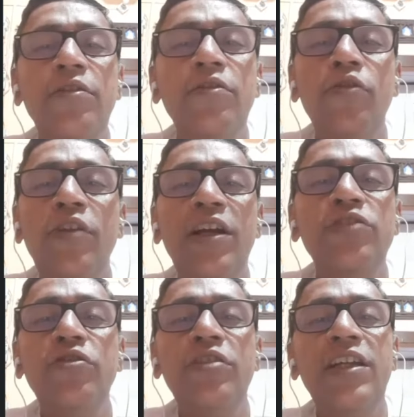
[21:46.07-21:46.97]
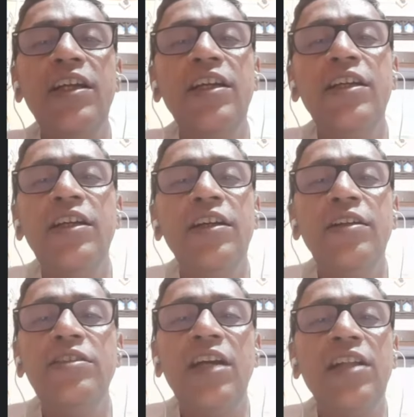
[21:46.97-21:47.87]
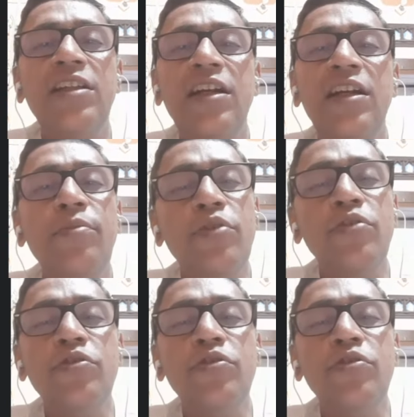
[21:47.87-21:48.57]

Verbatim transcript: লোকের জন্য যাত্রাটা বন্ধ